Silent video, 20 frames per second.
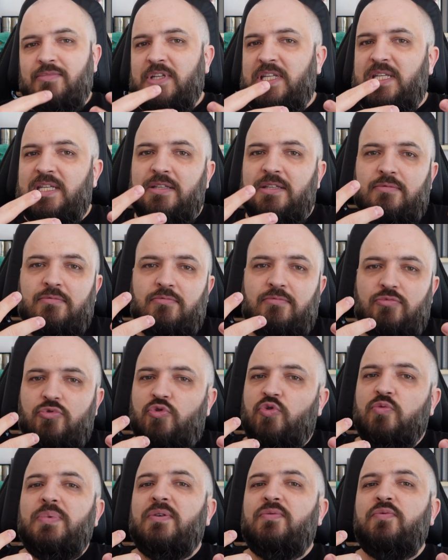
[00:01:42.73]
qui
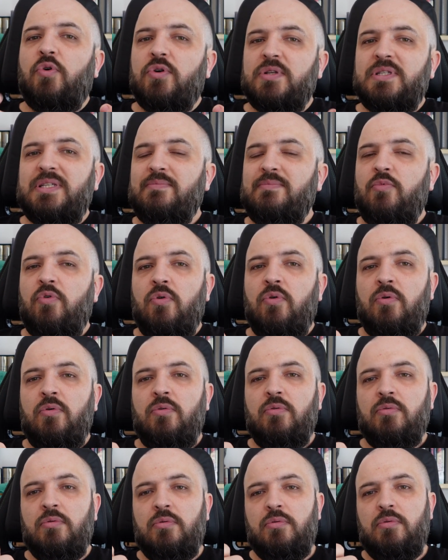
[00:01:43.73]
sont pas
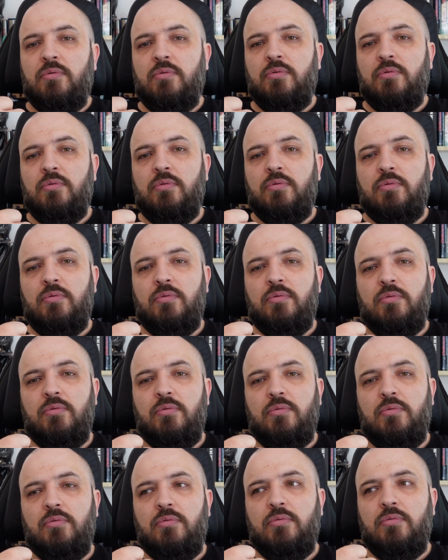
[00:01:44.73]
forcément
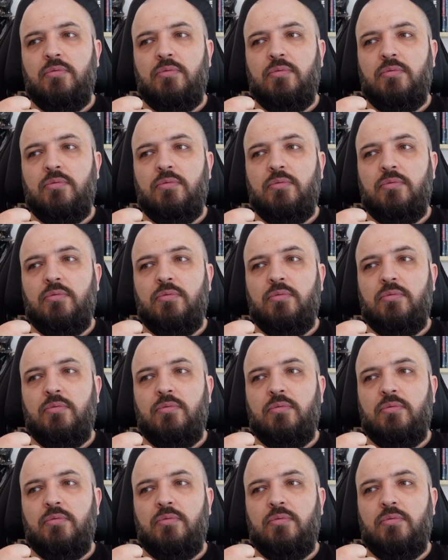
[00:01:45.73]
euh,